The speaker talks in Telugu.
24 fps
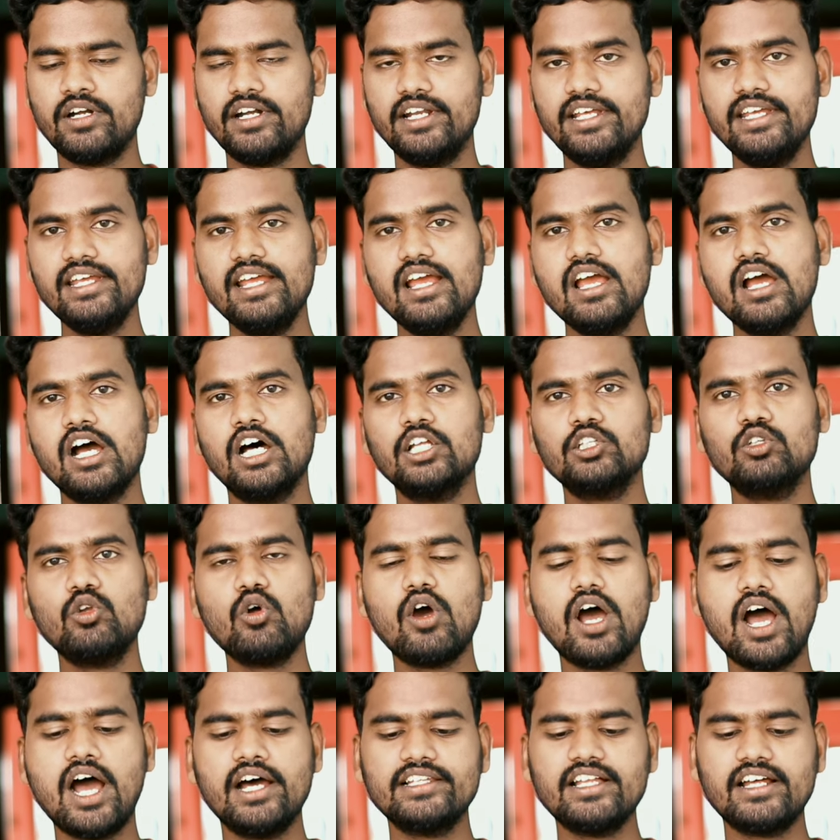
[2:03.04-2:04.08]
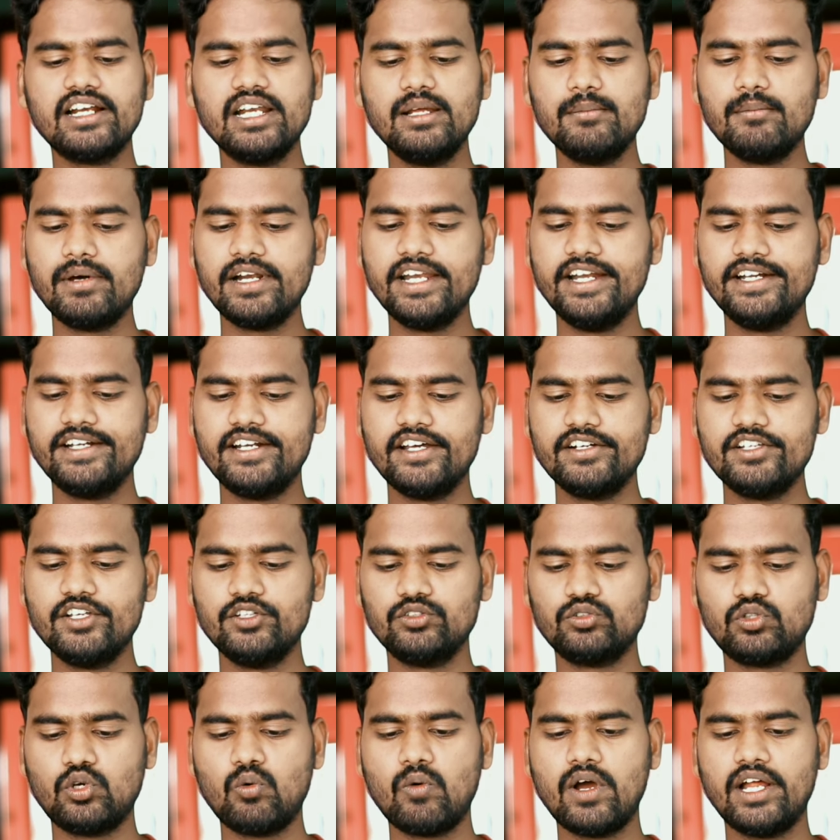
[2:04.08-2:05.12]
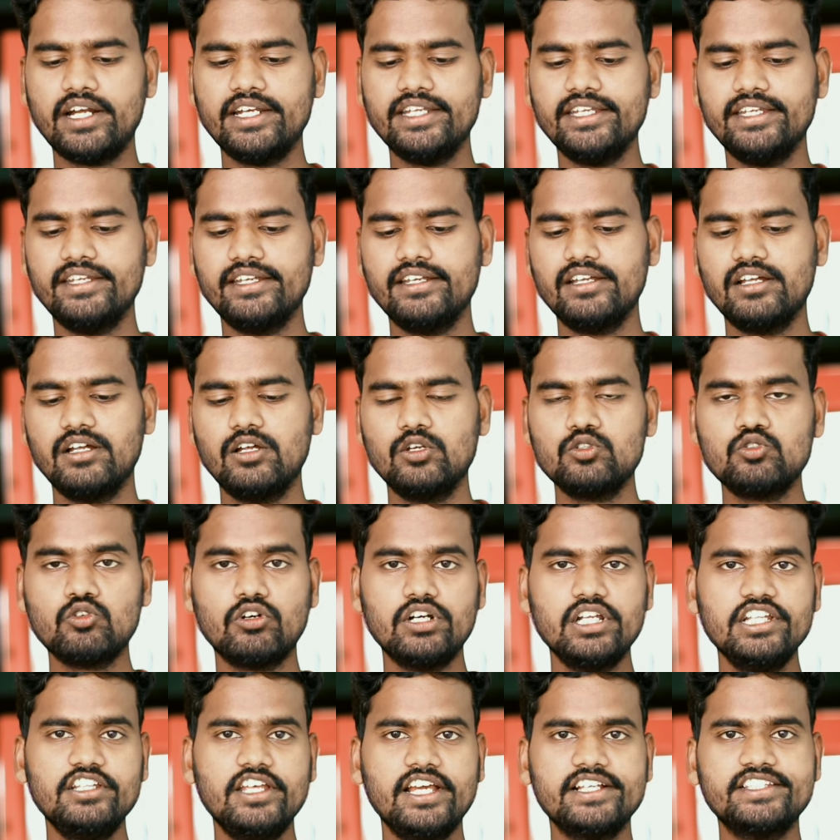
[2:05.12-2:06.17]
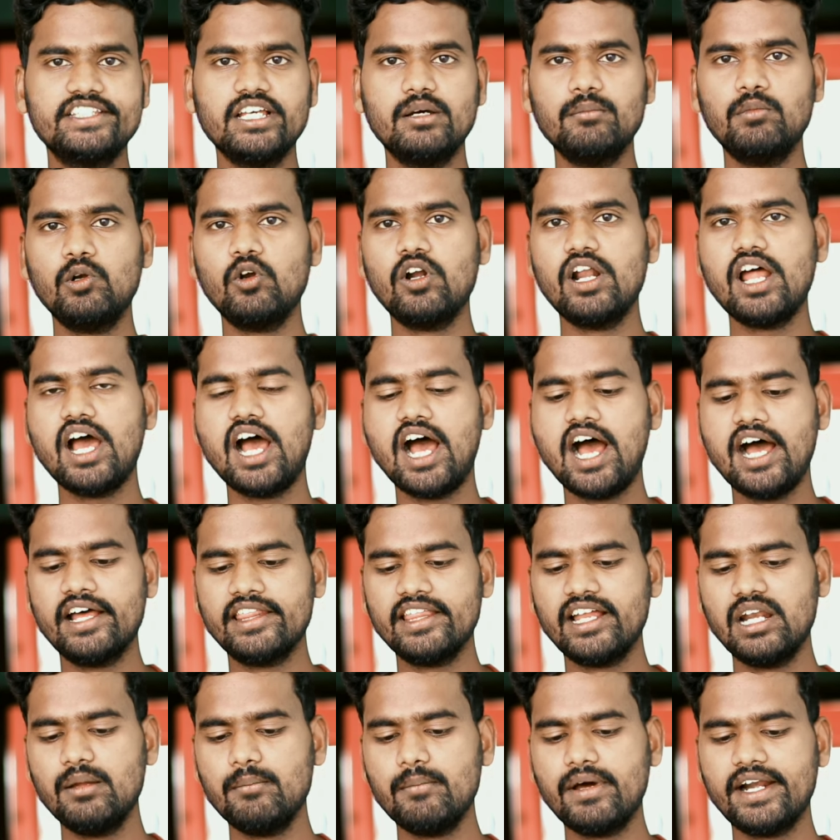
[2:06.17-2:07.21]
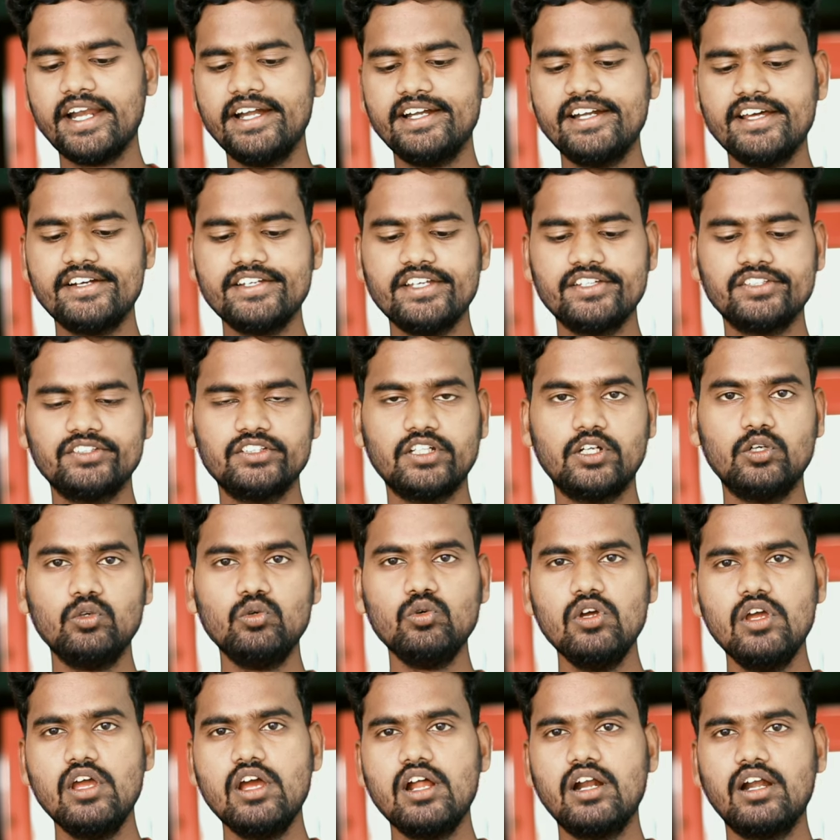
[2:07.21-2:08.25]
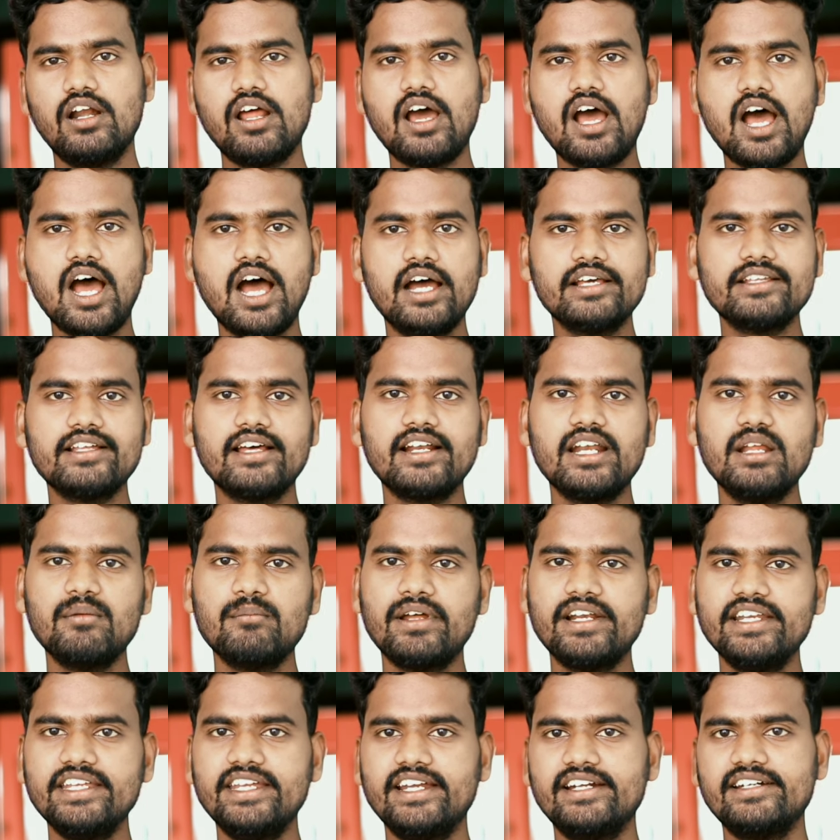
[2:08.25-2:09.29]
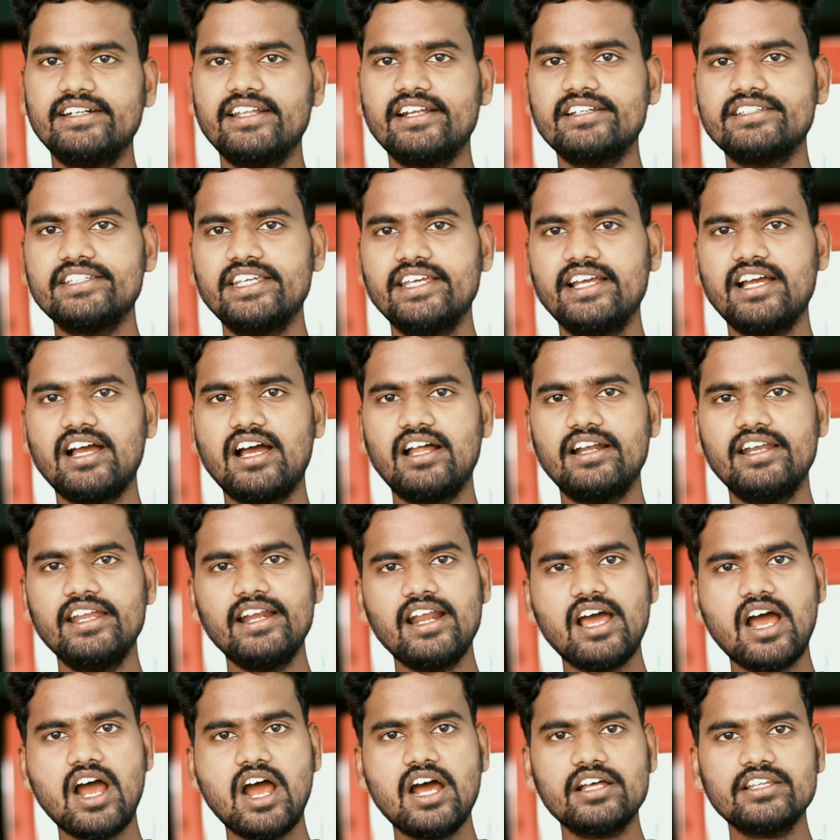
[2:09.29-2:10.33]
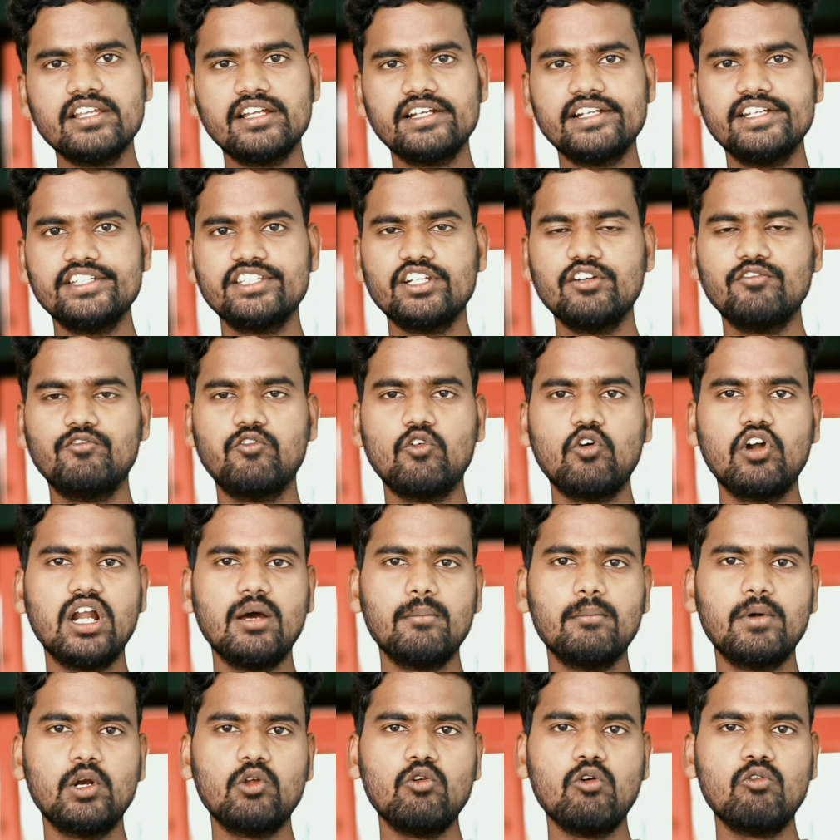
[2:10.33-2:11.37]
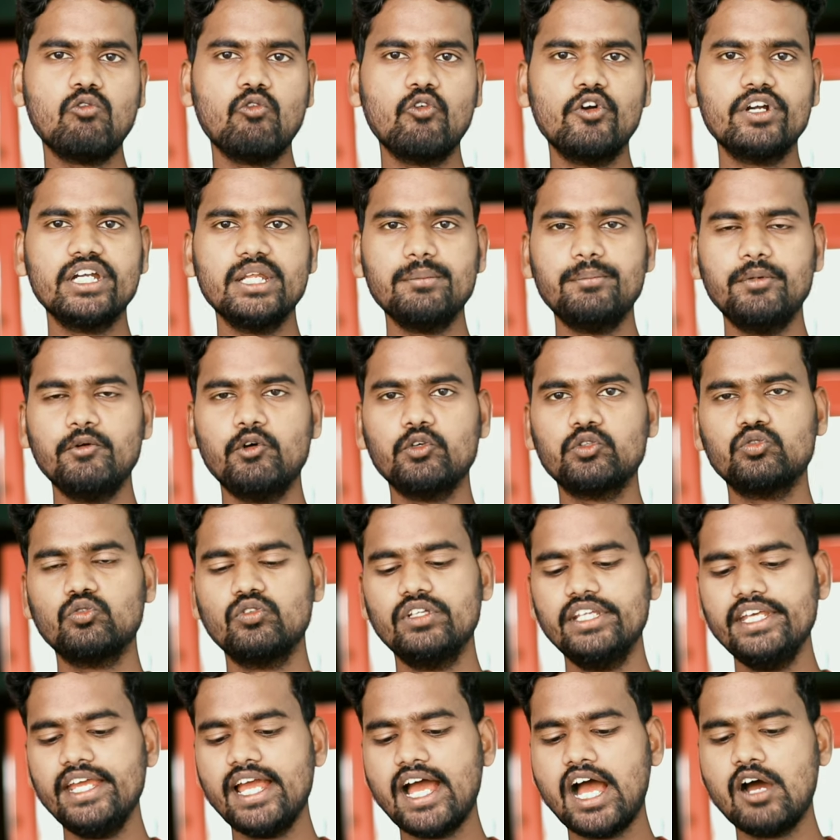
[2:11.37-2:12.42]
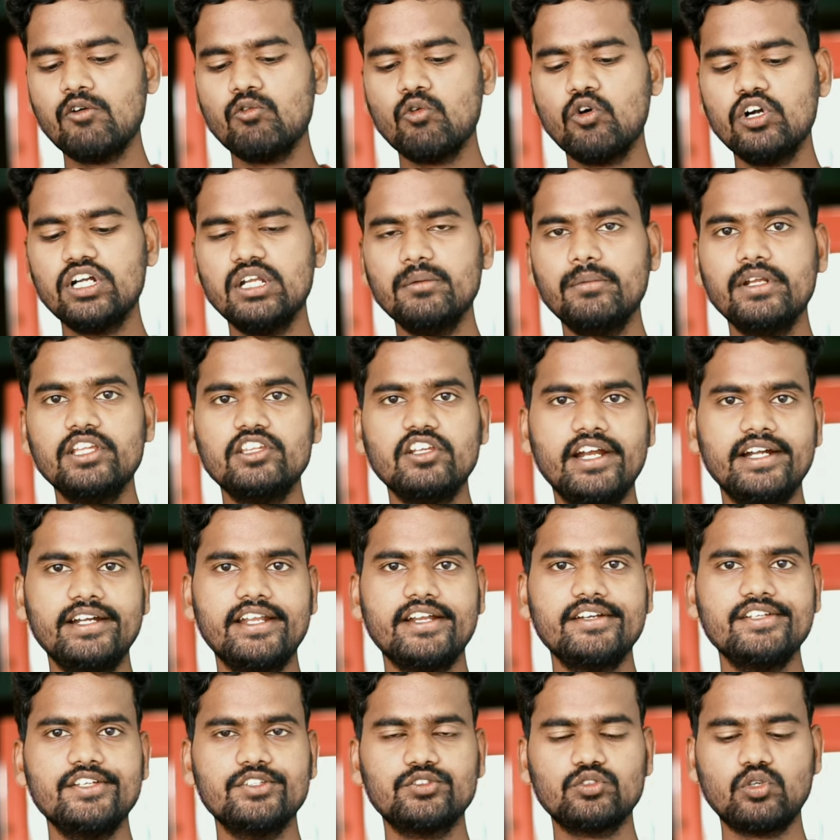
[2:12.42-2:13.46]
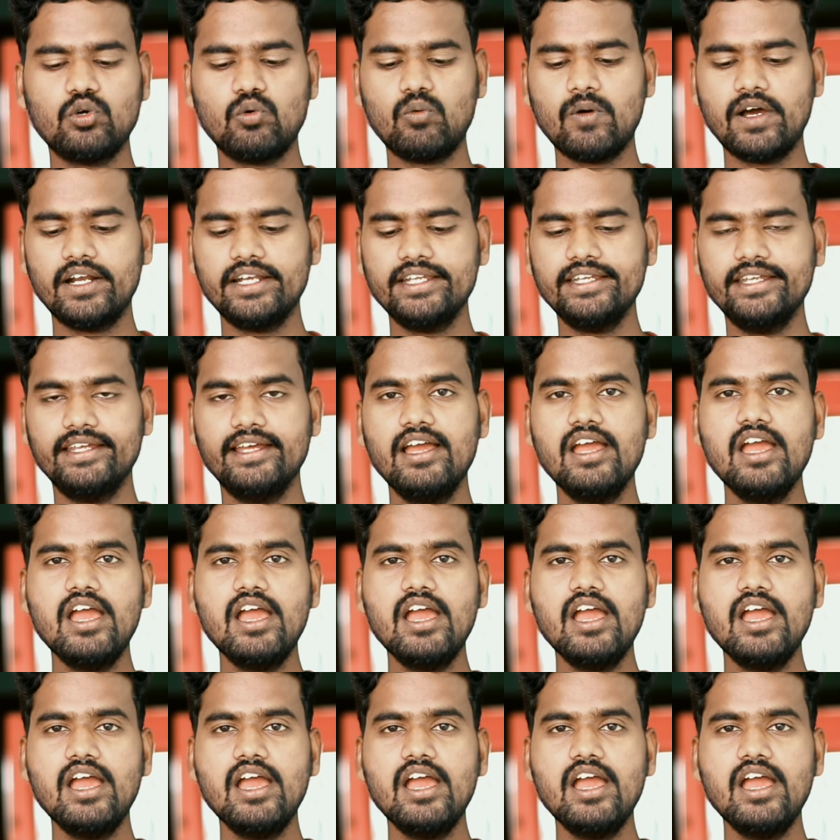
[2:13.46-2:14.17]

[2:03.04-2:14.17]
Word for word: చూడండి అందులో ఆధార్ నెంబర్ని ఎంటర్ చేసుకోవాలి చూడండి ఇది ఎగ్జాంపుల్గా నా ఆధార్ నెంబర్ ఎంటర్ చేస్తాను నా ఆధార్ నెంబర్ని ఎంటర్ చేయగానే నా ఆధార్కి ఇచ్చిన ఫోన్ నెంబర్కి ఒక ఓటీపీ వస్తుంది ఆ ఓటీపీని ఇందులో ఎంటర్ చేసుకోవాలి